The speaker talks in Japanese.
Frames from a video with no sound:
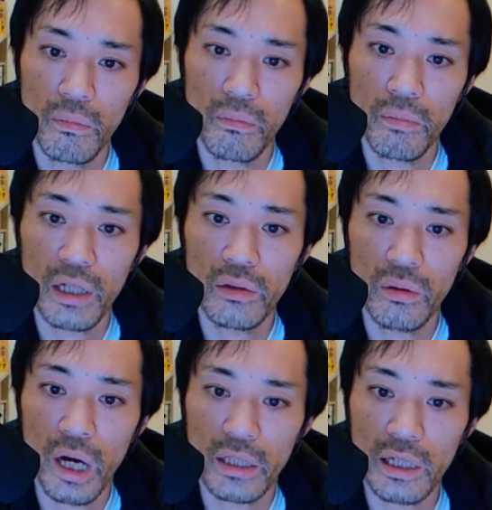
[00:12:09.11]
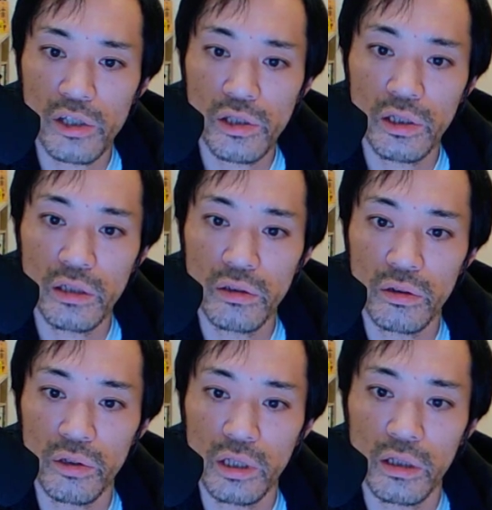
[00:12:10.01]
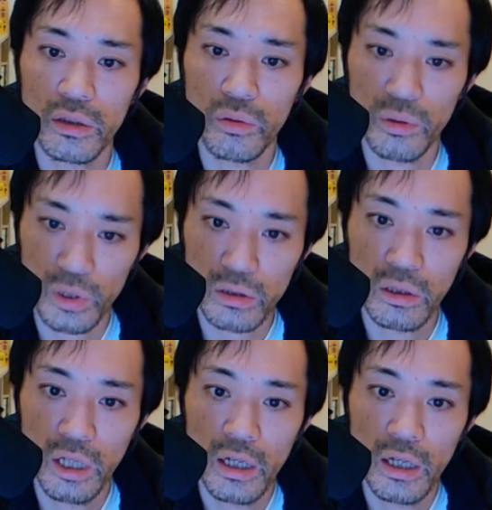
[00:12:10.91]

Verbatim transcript: 毎度新しい気づきをいただいております